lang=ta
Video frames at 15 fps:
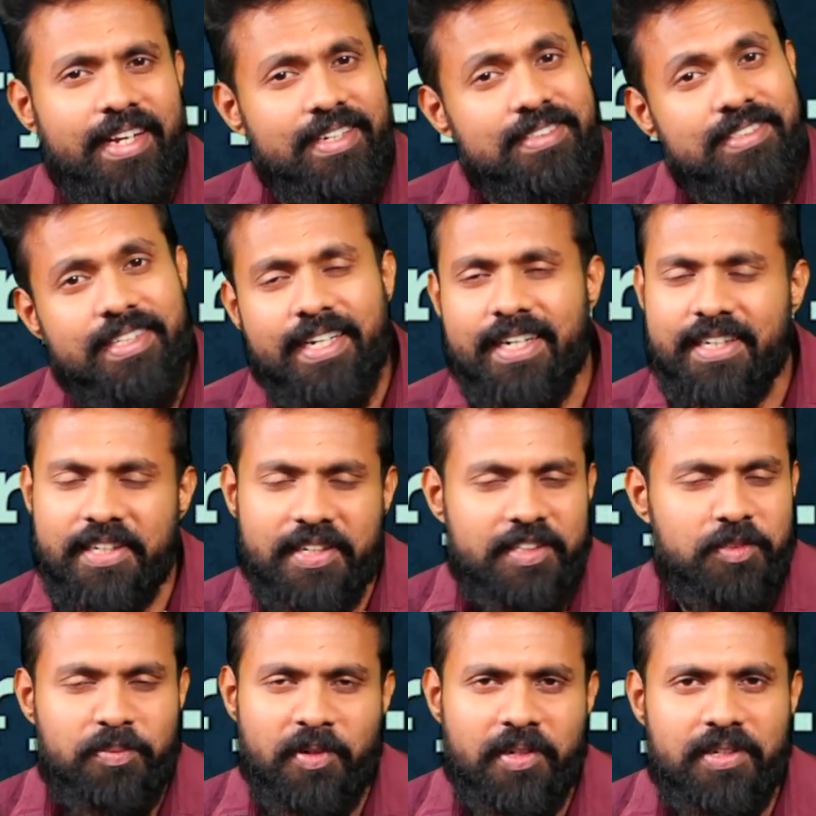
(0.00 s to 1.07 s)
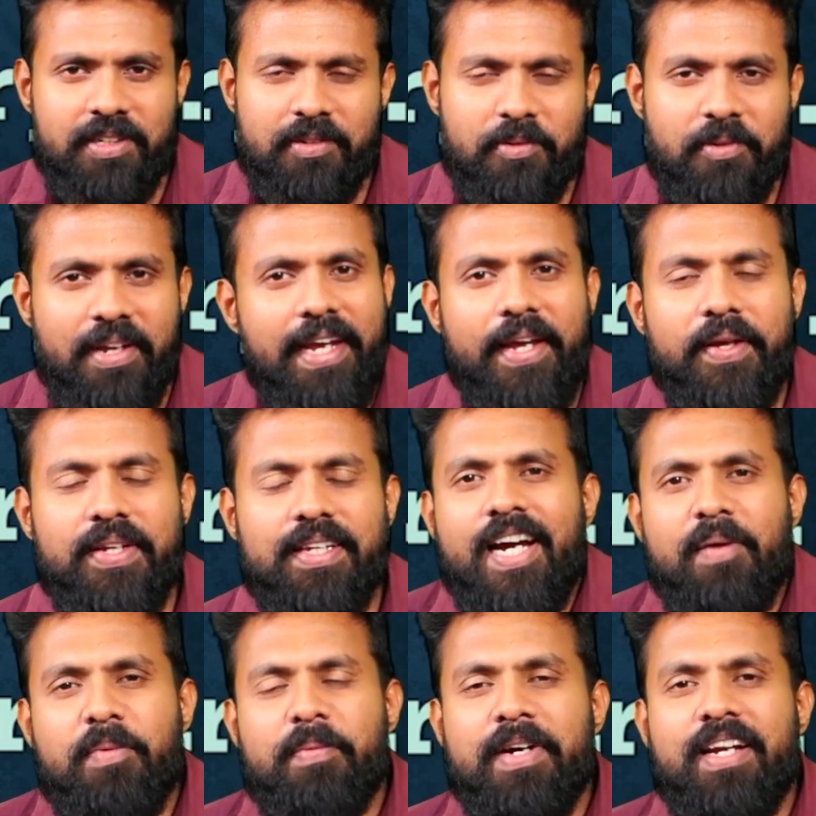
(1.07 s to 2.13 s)
என்சிஆர்டி டெக்ஸ்ட் புக் ஓகே
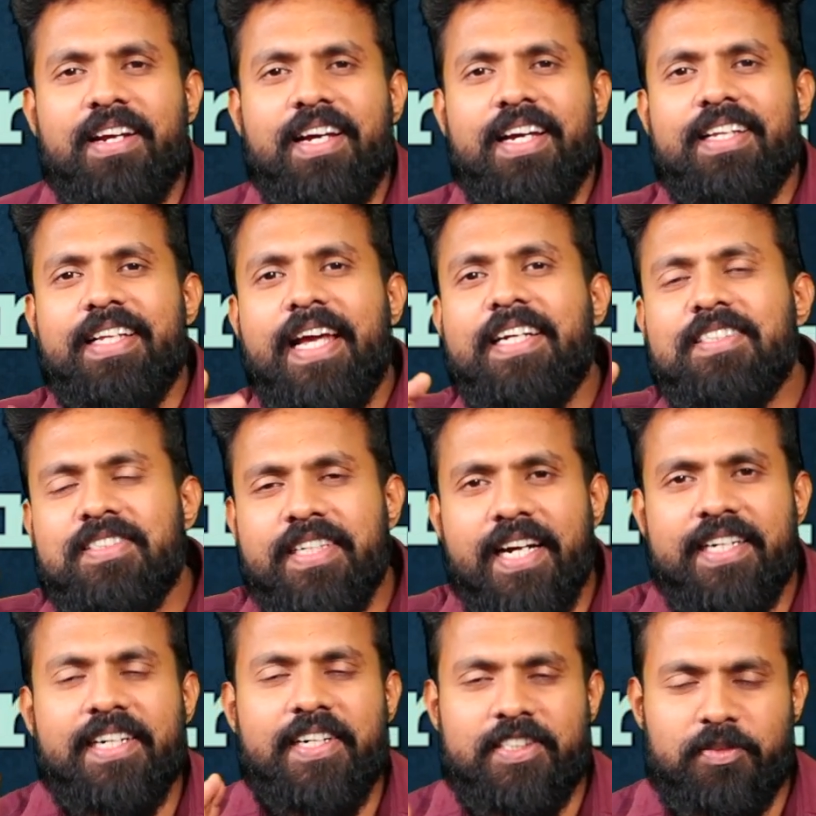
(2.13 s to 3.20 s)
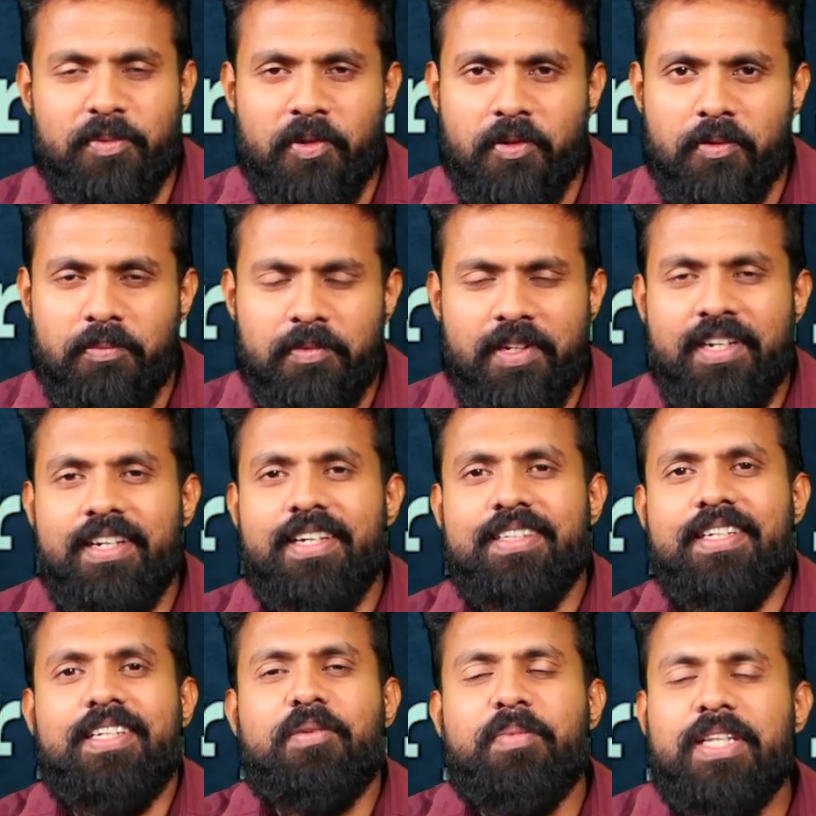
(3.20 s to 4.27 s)
இப்போ பாருங்க இந்த என்சிஆர்டி டெக்ஸ்ட் புக்கும்
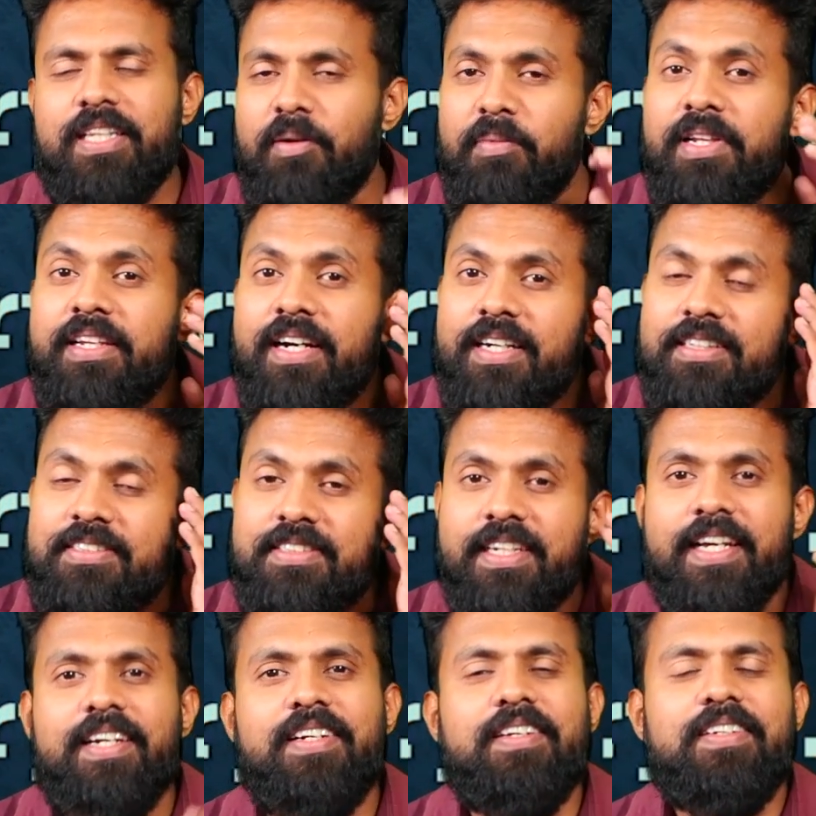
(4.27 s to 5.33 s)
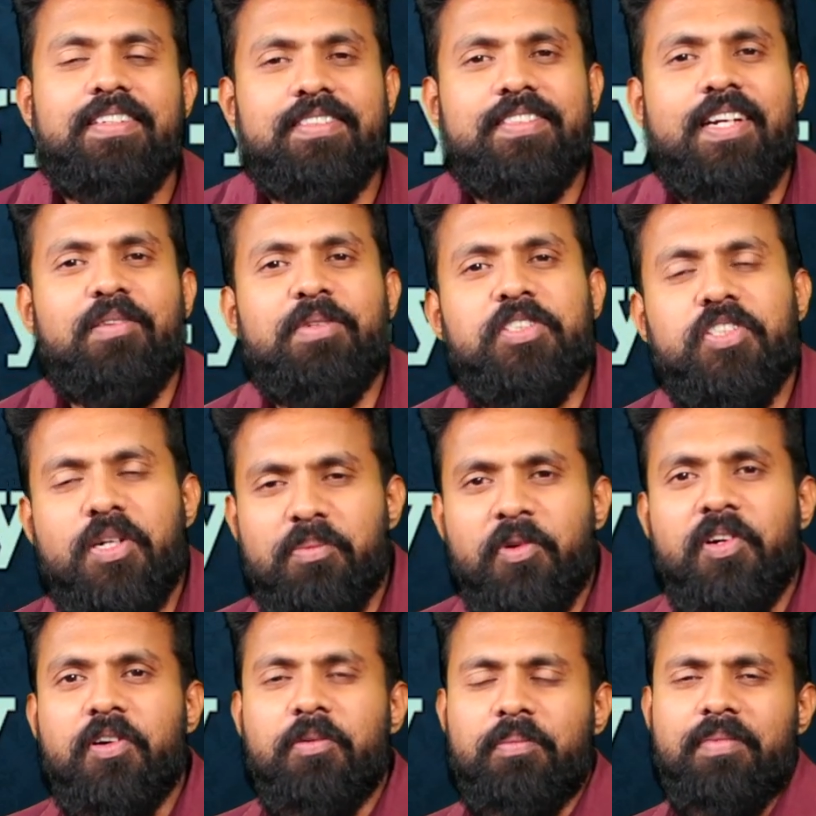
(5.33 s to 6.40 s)
இந்த நம்ம தமிழ்நாடு ஸ்டேட் சிலபஸோட
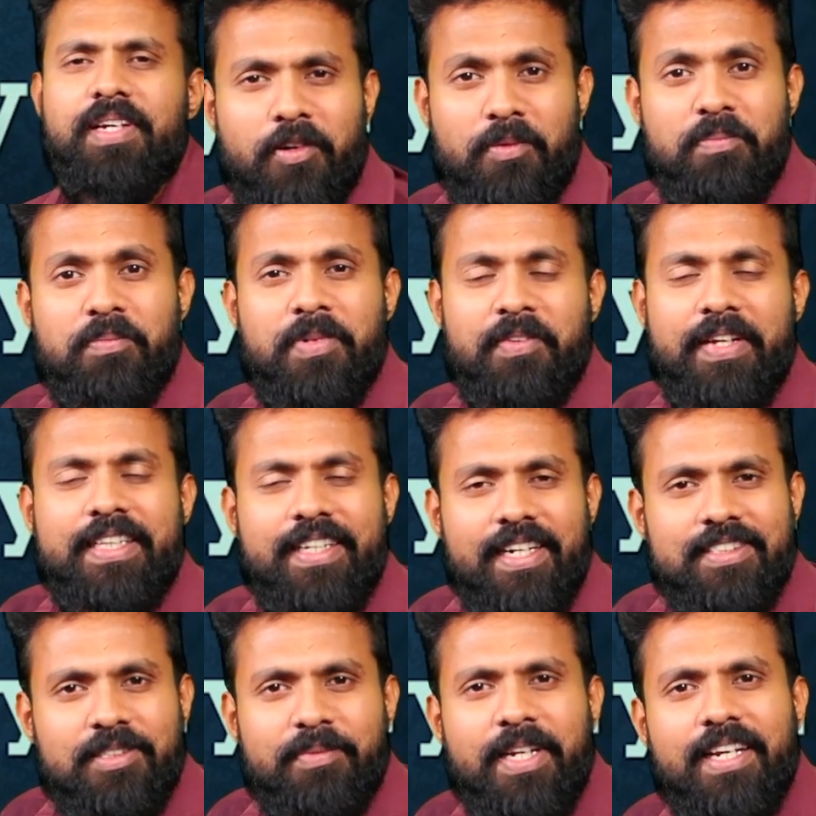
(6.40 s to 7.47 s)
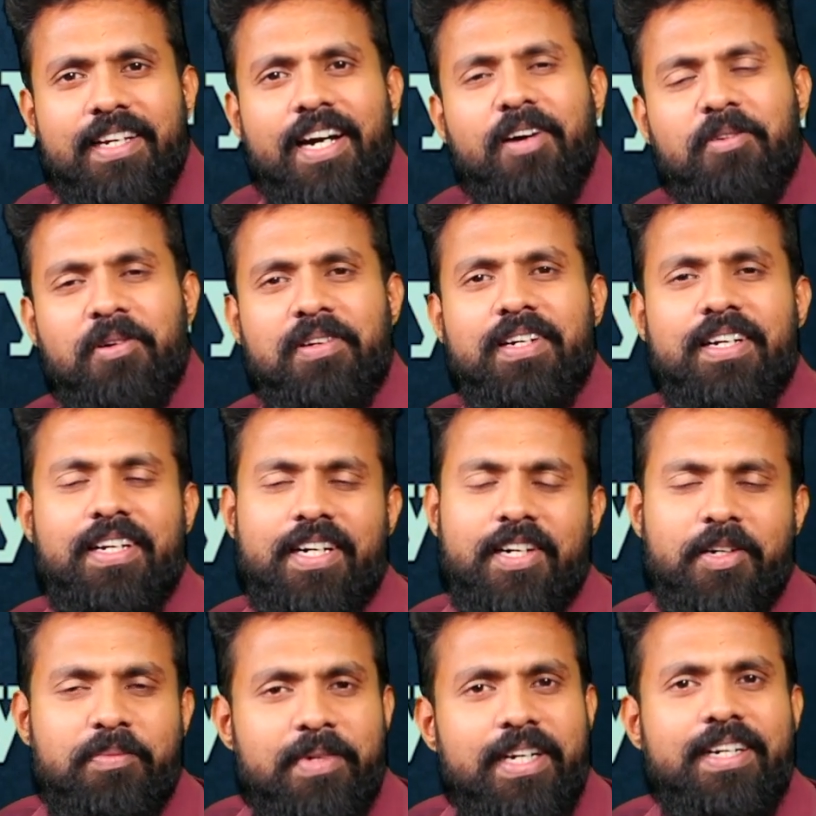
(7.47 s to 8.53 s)
புக்கும் ரொம்ப வித்தியாசம் இருக்கா ஒரு
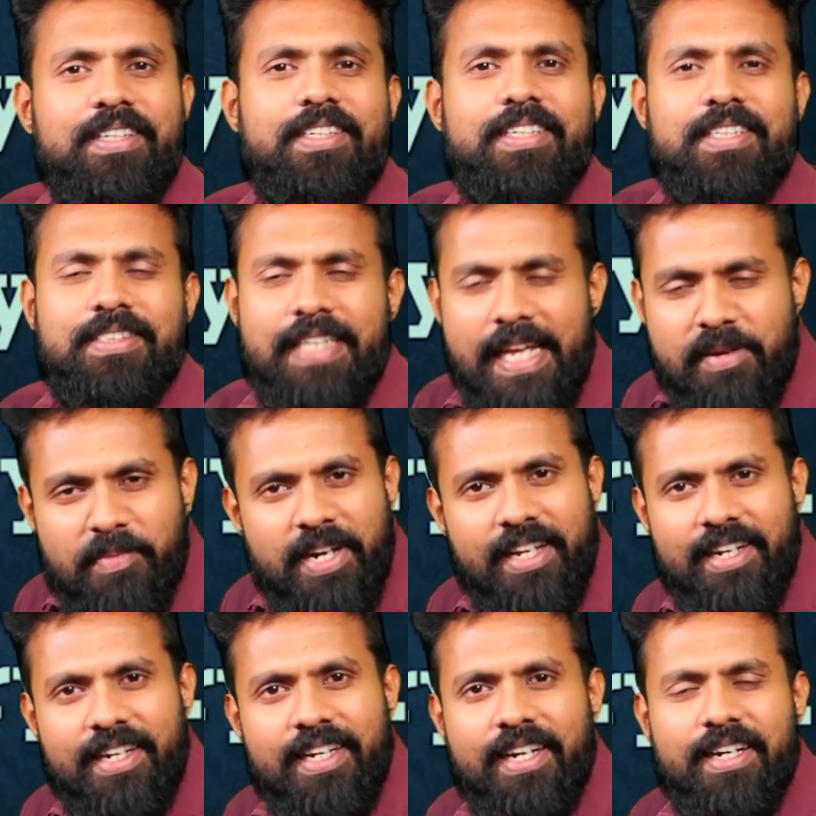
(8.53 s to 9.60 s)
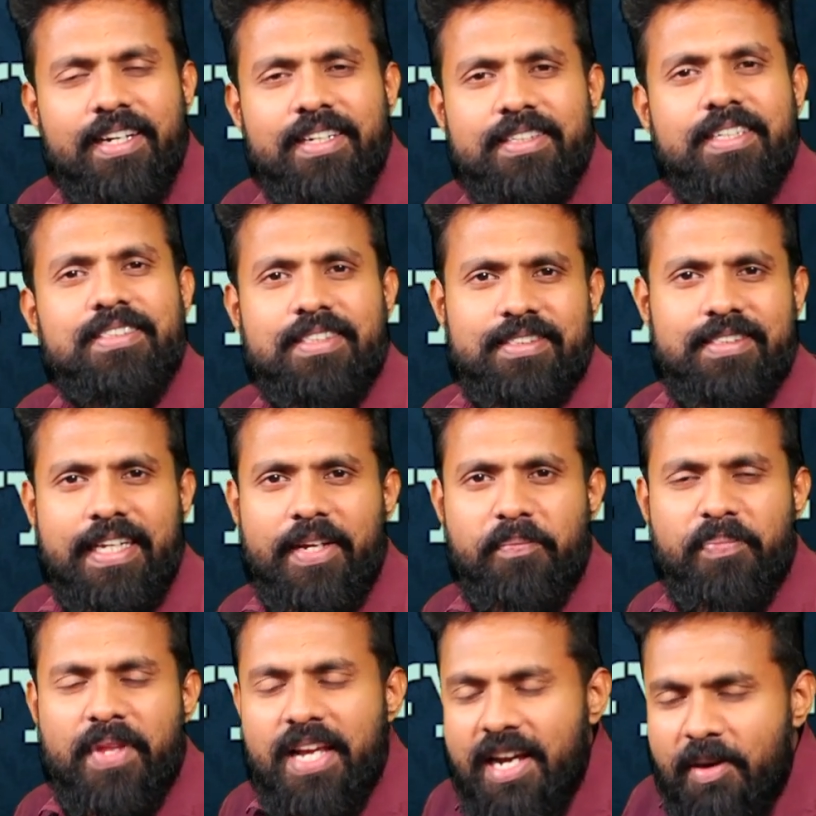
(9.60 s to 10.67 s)
ரெண்டும் கிட்டத்தட்ட சேமா இருக்கா ஜஸ்ட் சி
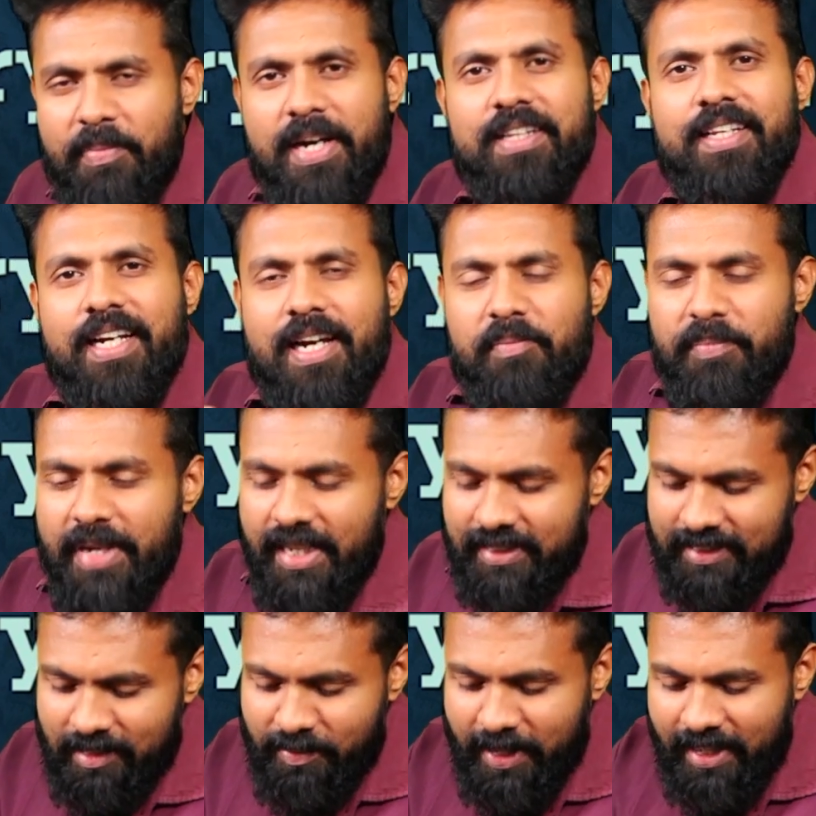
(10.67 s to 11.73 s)
இப்போ அந்த கம்பேரிசன்